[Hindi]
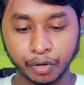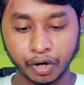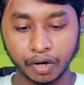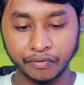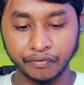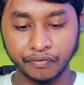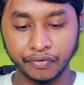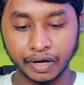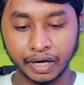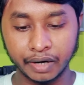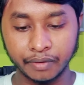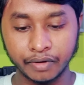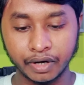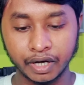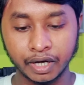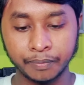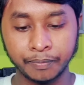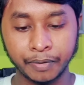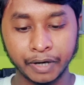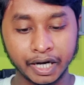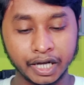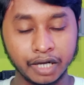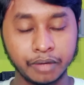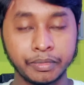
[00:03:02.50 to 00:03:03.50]
फ्रॉम
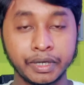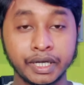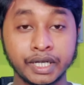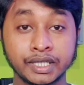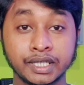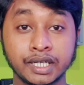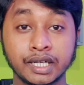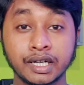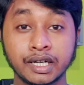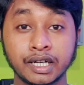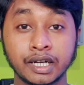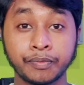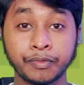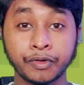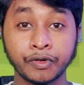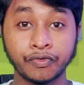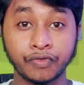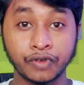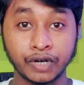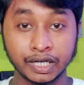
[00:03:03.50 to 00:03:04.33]
फाइल मैनेजर अगर अपने